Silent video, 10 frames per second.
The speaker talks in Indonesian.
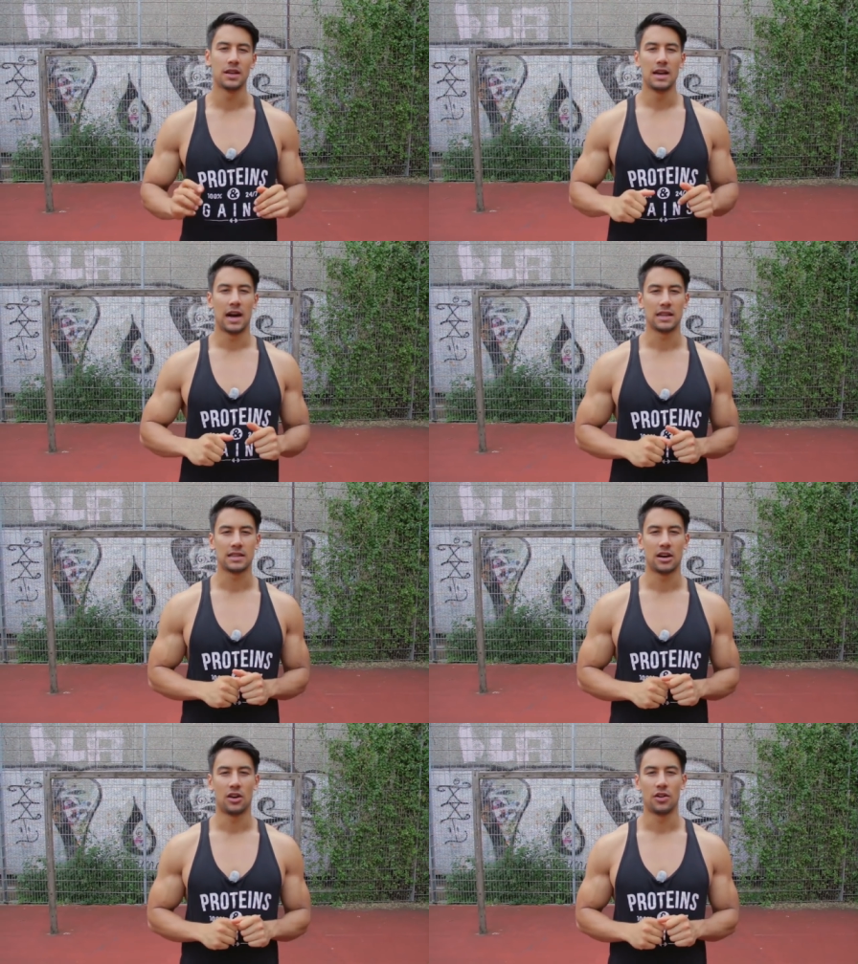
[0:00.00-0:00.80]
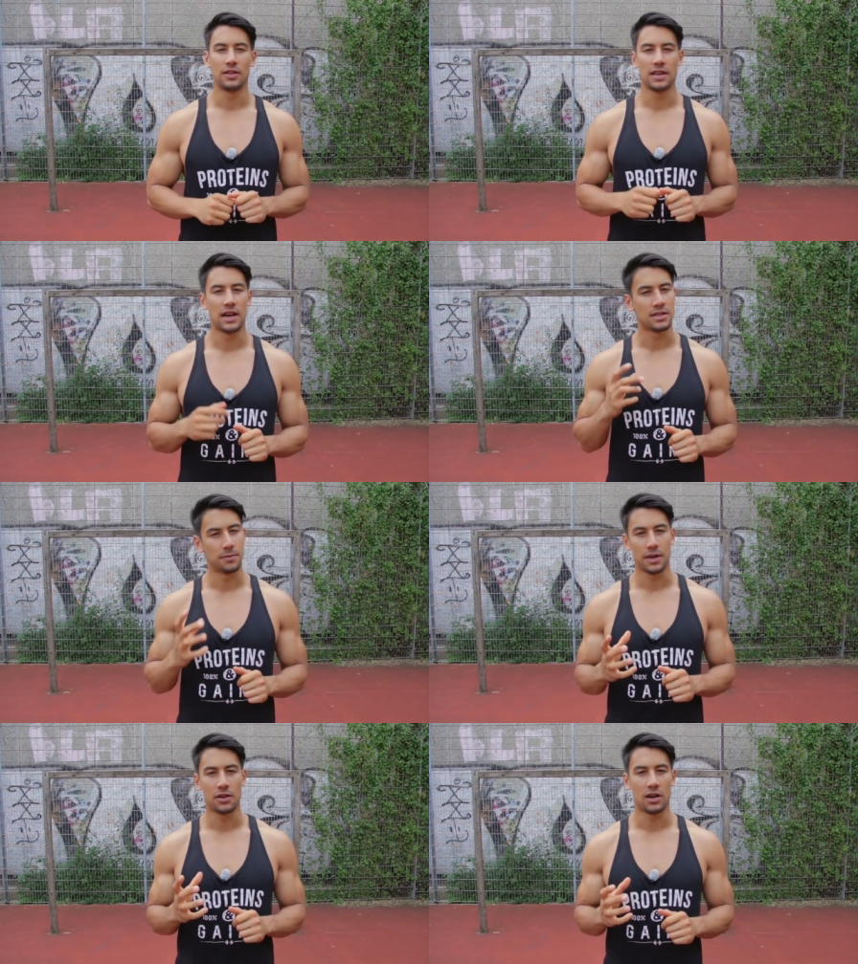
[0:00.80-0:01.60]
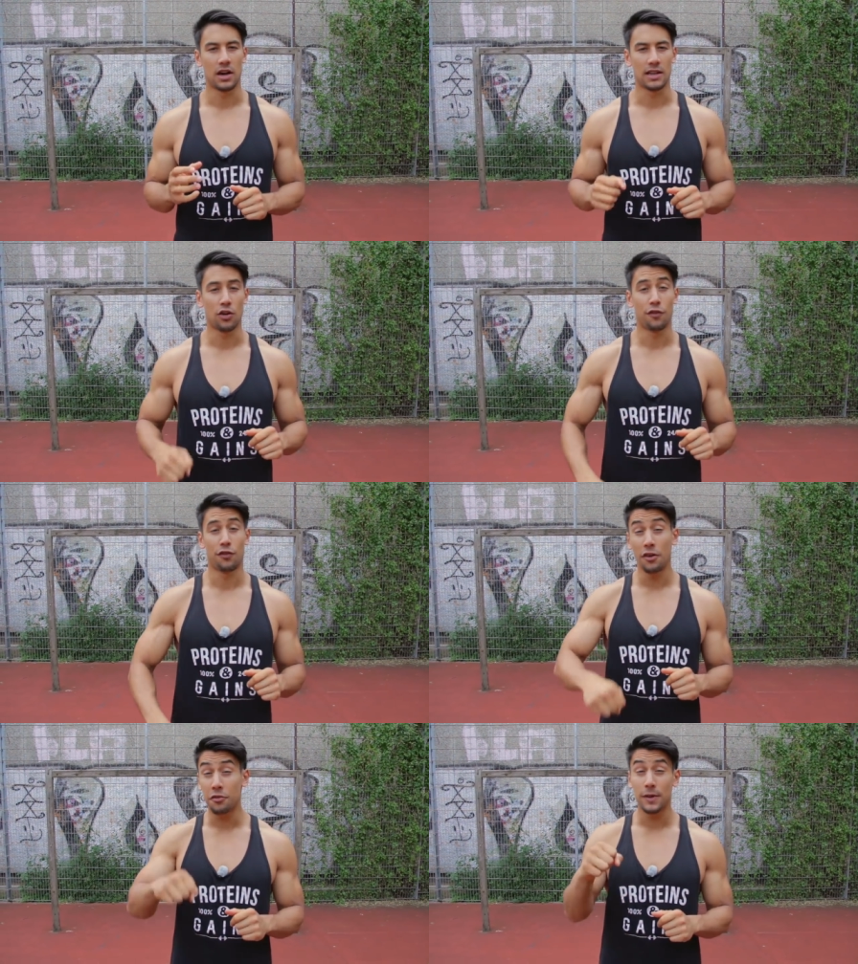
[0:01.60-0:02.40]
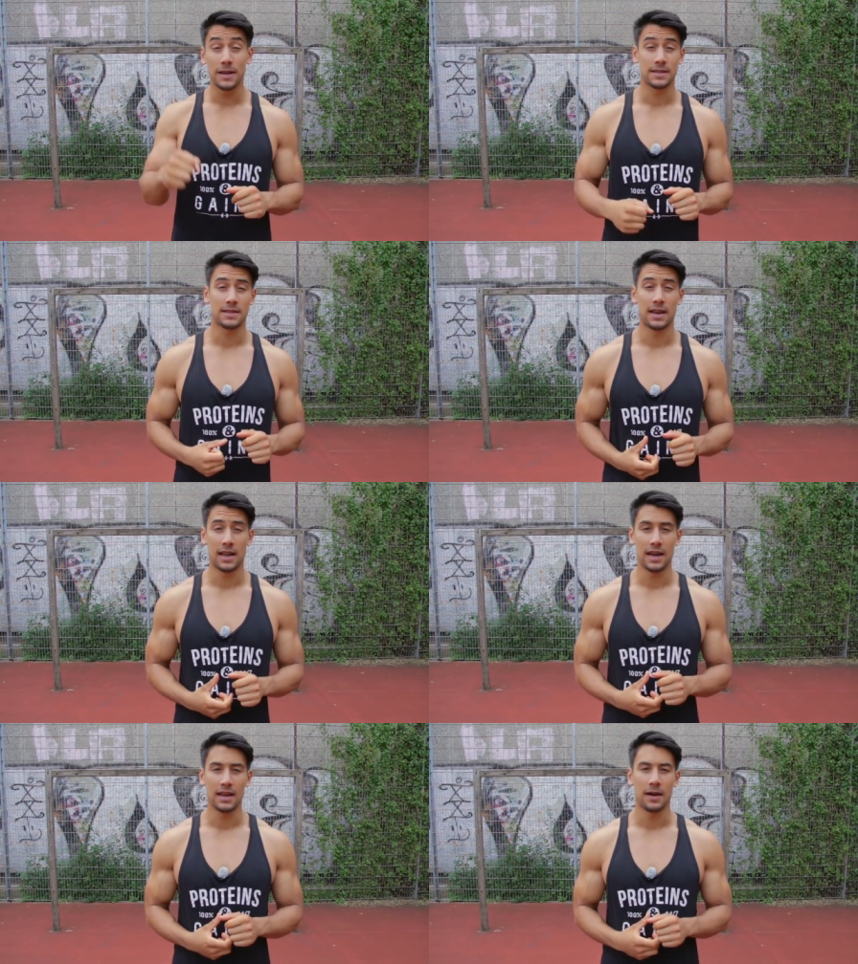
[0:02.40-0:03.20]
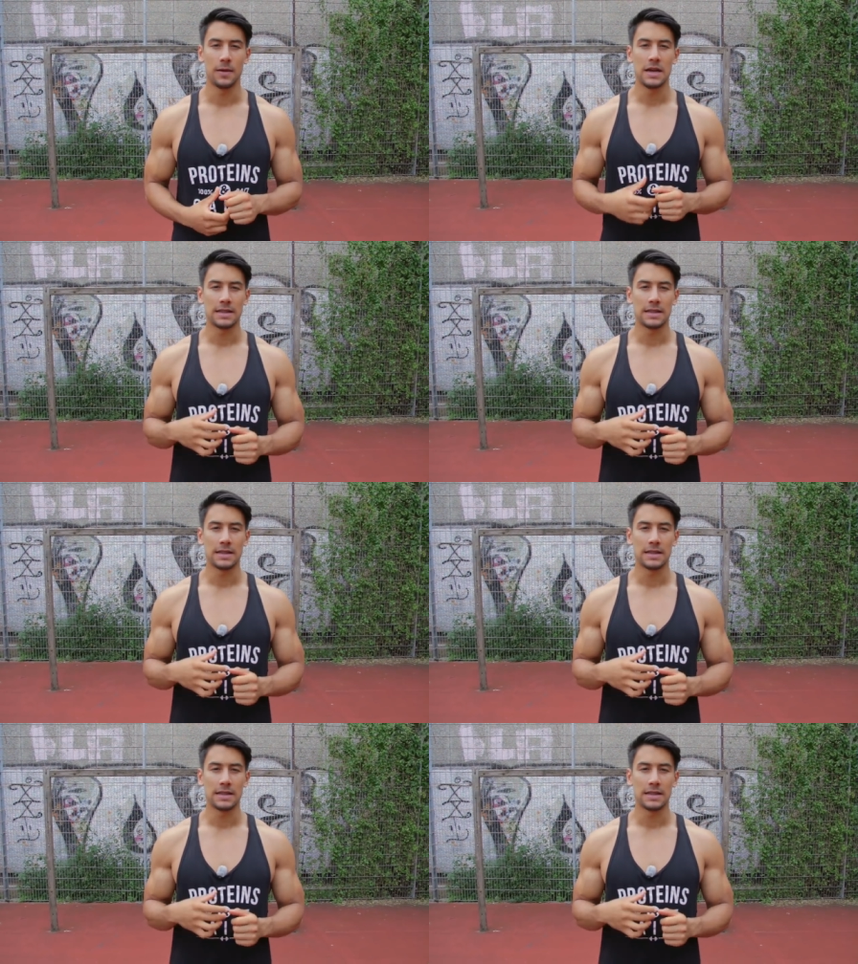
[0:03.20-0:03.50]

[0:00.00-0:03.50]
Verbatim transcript: atau ya seperti itulah, atau front raises dan lainnya.